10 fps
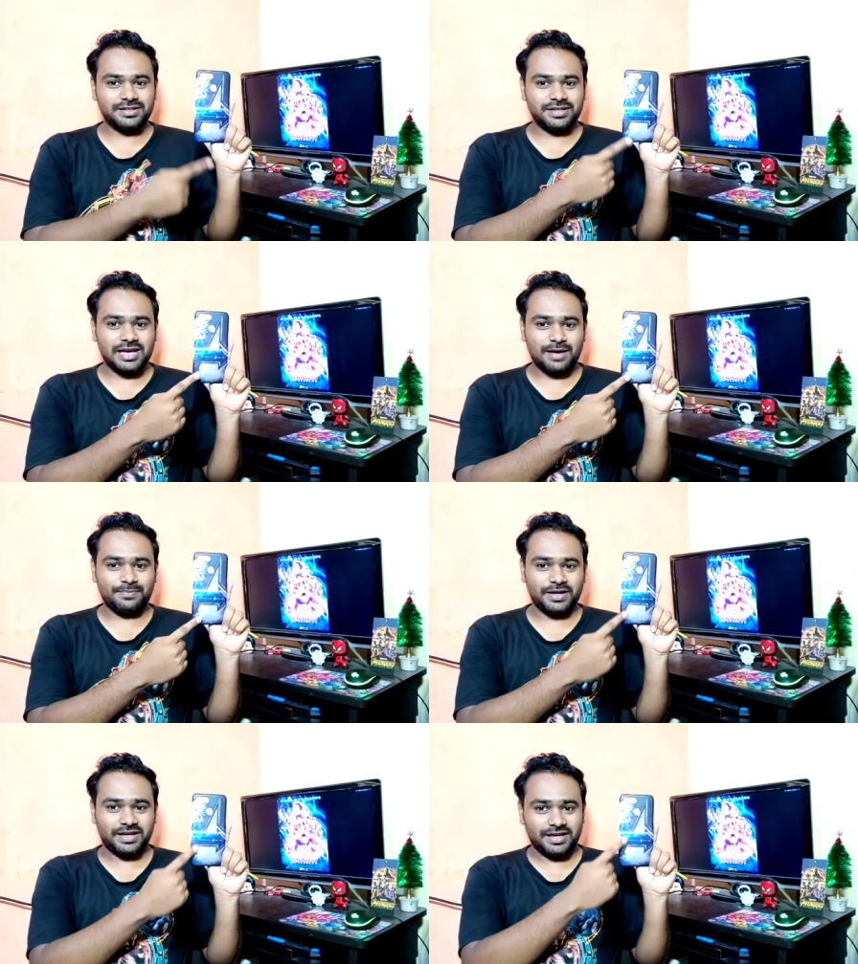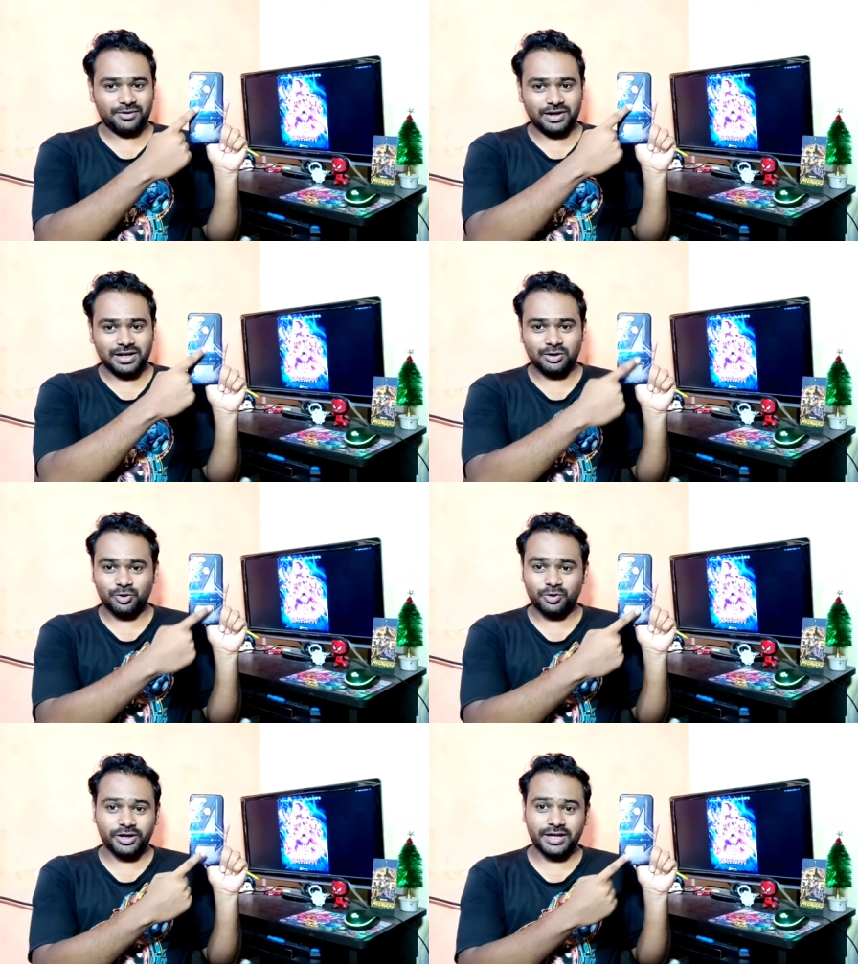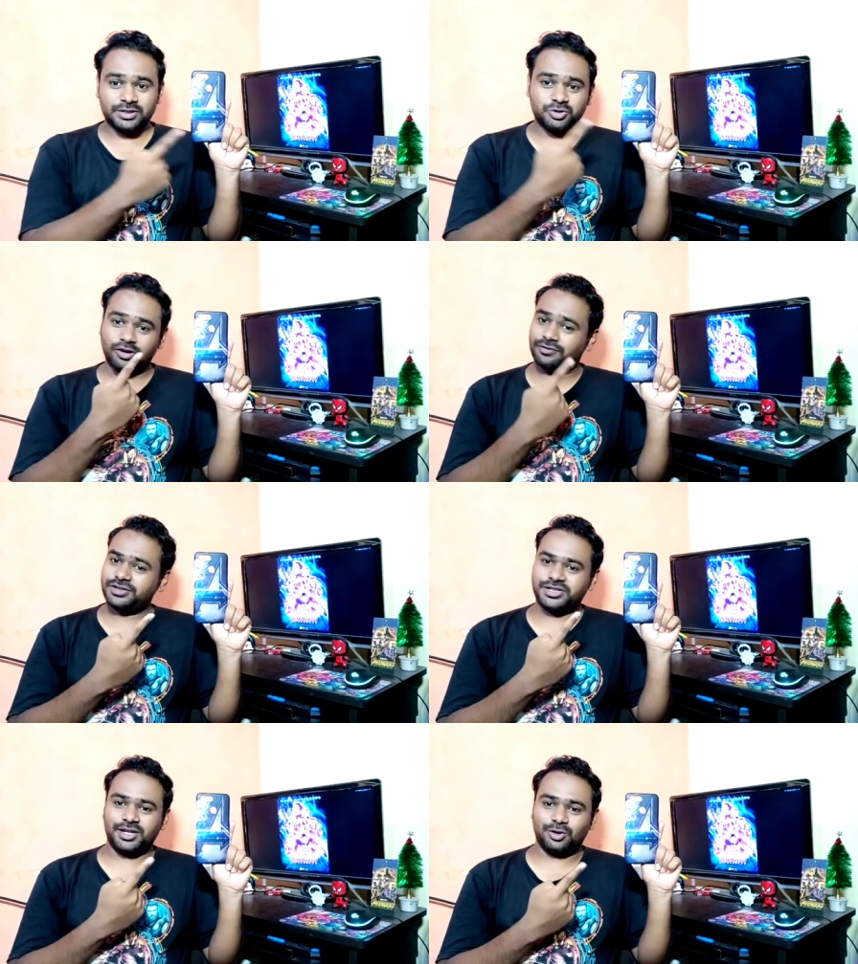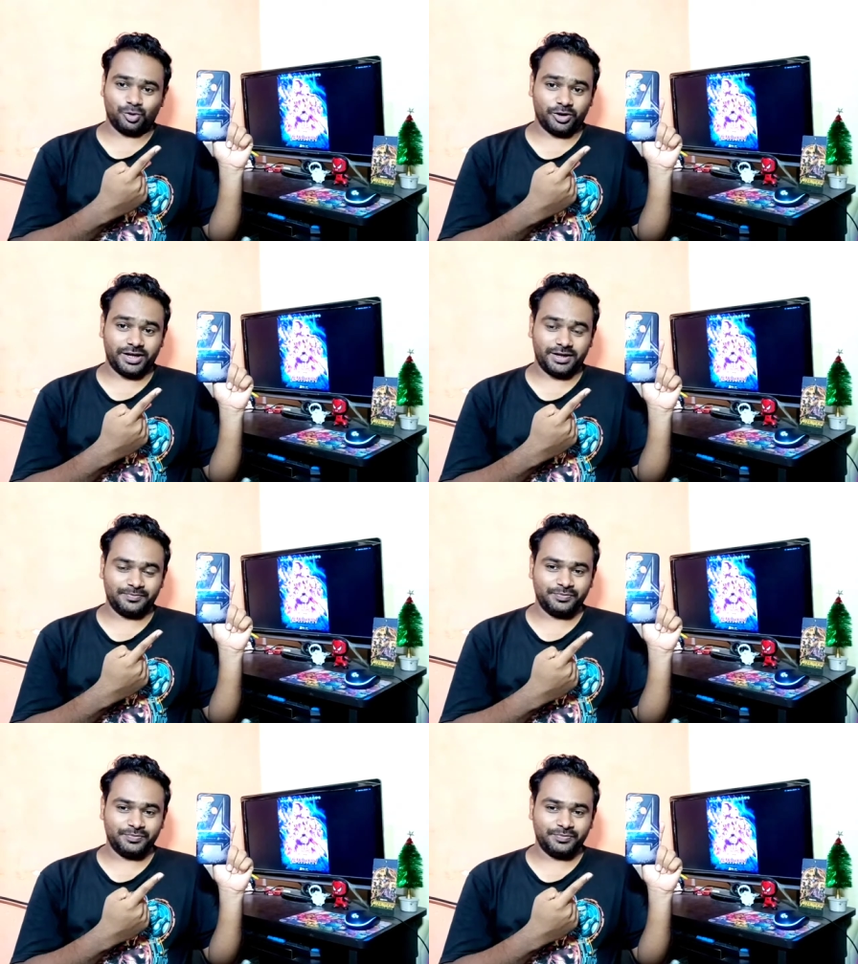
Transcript: यहाँ पे ए वाला लोगो है जो ऑफिशियल लोगो है